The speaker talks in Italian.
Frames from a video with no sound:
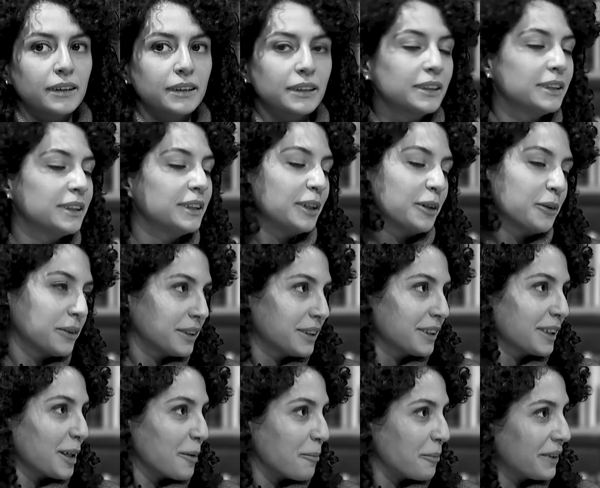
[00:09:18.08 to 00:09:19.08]
Sì,
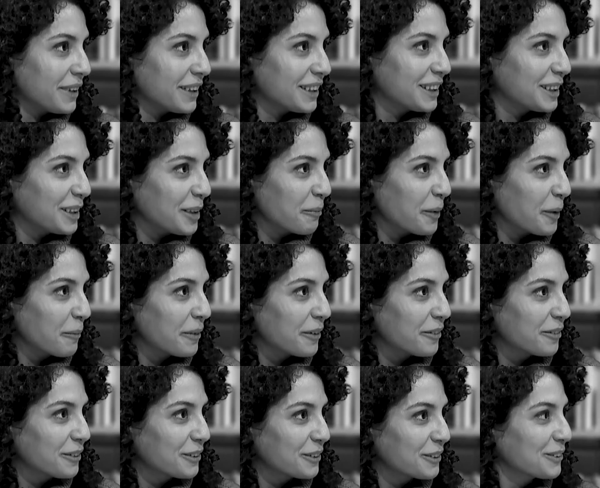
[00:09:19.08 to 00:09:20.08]
questo capita sempre per
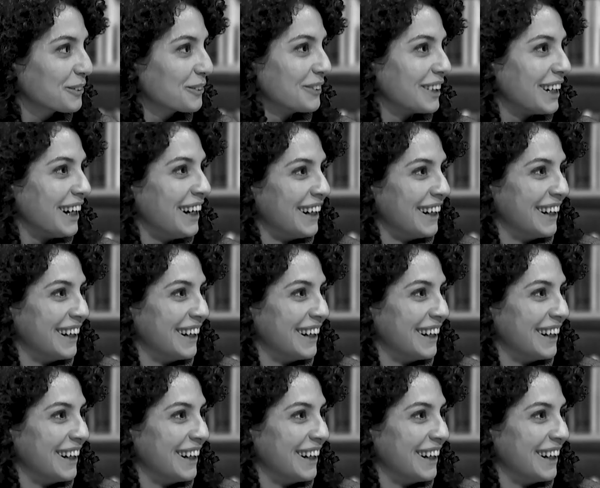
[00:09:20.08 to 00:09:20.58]
fortuna